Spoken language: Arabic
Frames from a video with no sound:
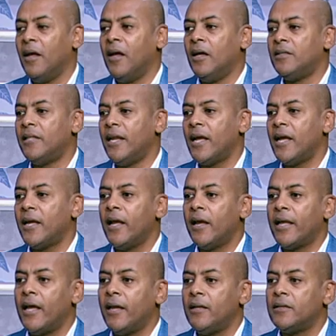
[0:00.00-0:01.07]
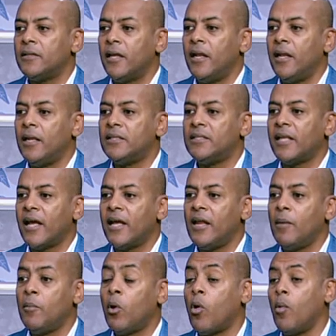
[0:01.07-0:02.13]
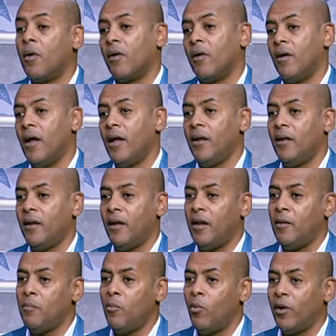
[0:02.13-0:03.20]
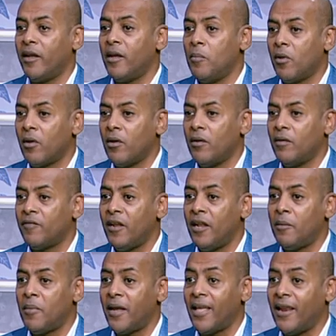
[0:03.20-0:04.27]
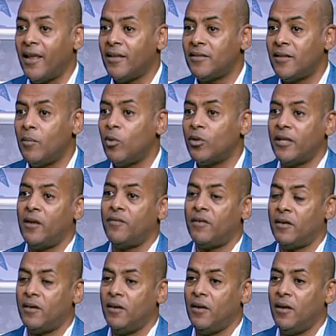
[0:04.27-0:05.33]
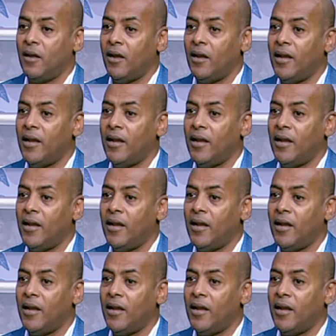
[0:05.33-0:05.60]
طبعا تاني حاجه كانت الاستعانه بالخبراء اهل العلم والخبره في المجالات المختلفه نعم.